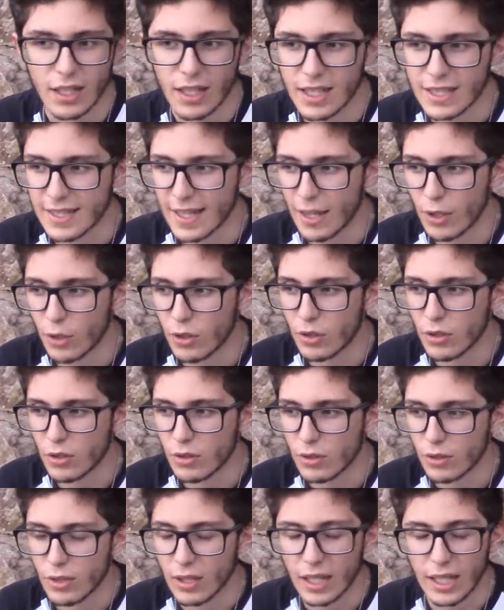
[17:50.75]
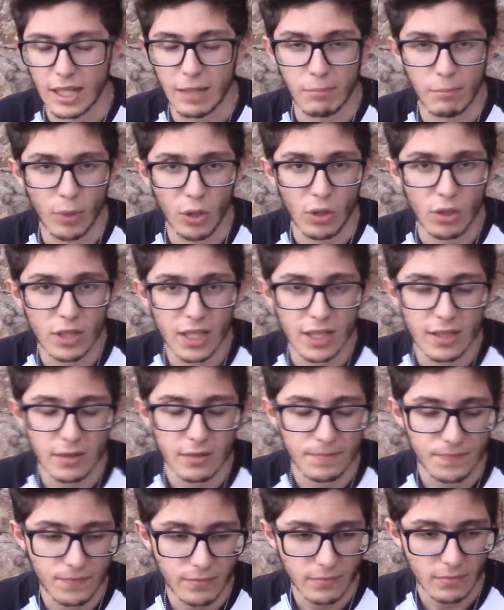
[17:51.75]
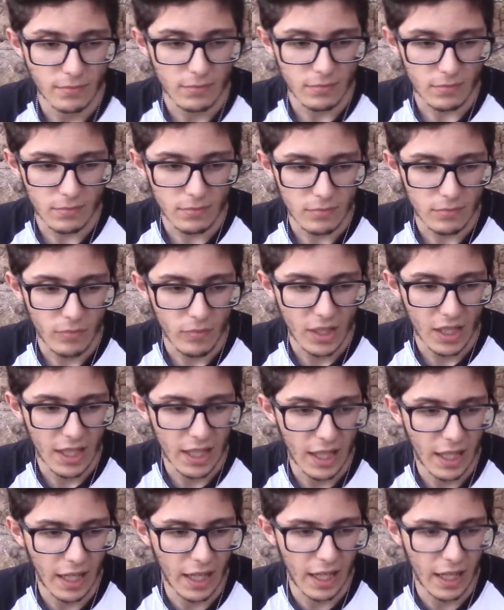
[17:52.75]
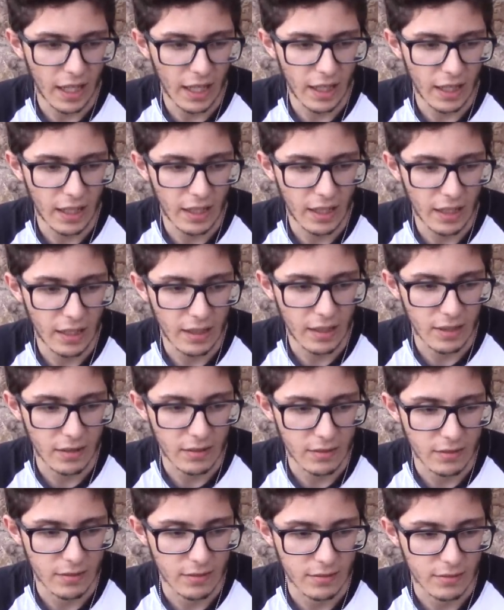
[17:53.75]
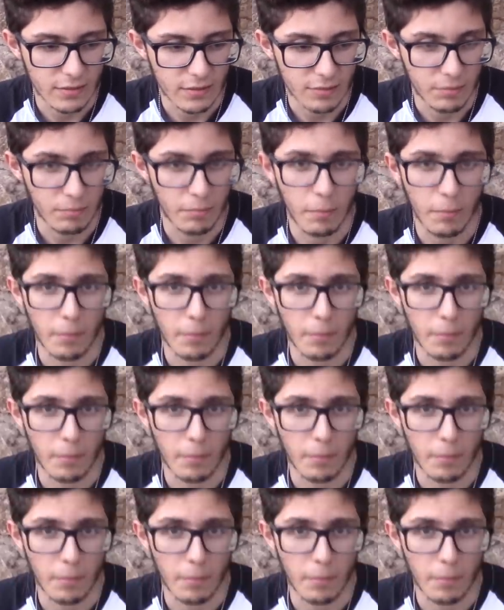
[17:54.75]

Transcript: he estado en Polonia, en